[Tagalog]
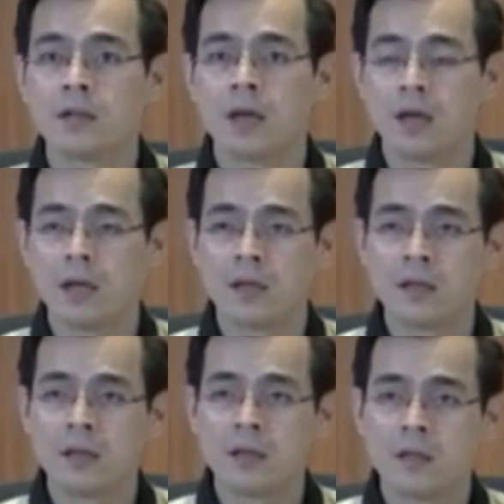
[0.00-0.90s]
Ha?
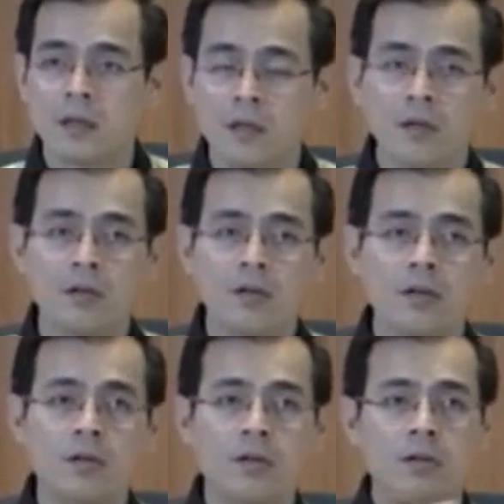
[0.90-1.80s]

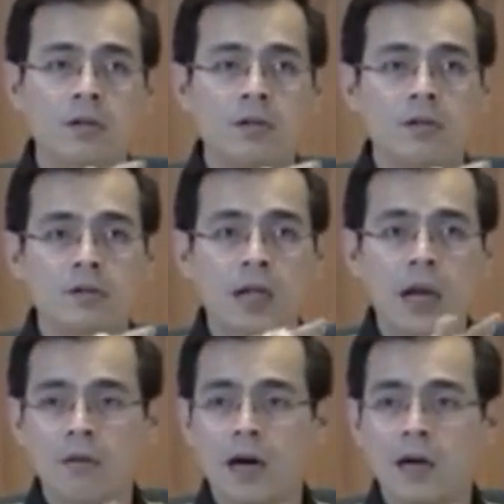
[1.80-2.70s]
Yung
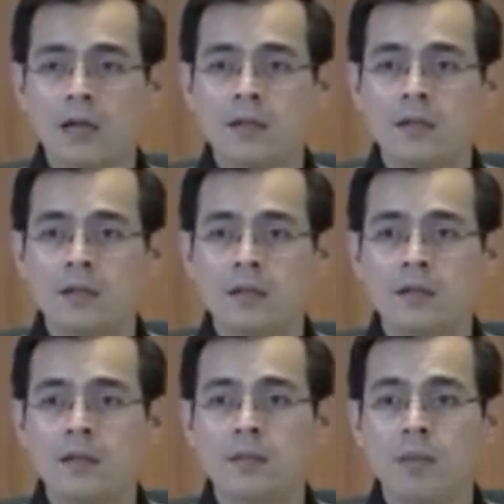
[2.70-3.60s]
dalawa,
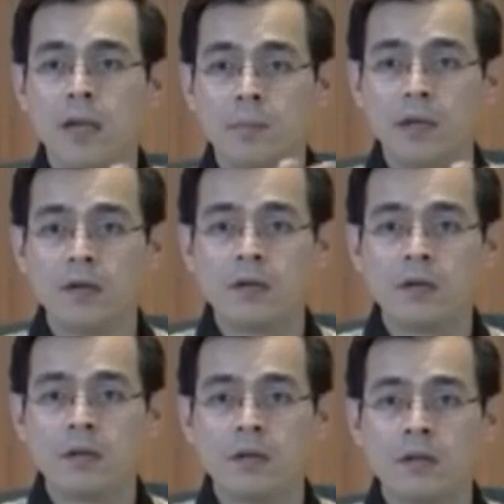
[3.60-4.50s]
oh, Pilipino.